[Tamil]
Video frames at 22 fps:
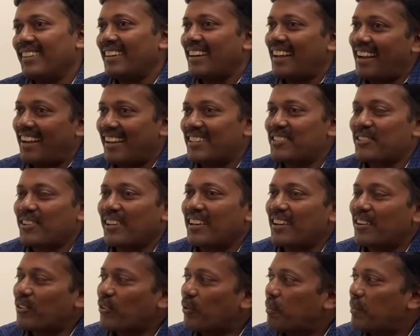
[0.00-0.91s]
நான்
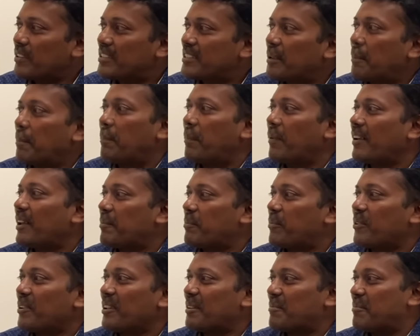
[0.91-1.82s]
ஆக்சுவலா ரொம்ப சிம்பிளா
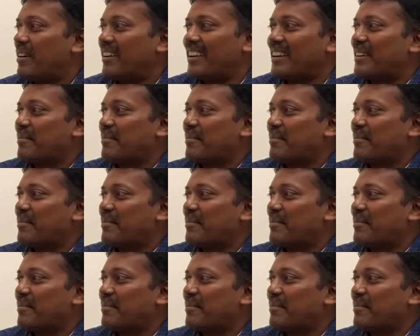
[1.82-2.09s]
புரியுற மாதிரி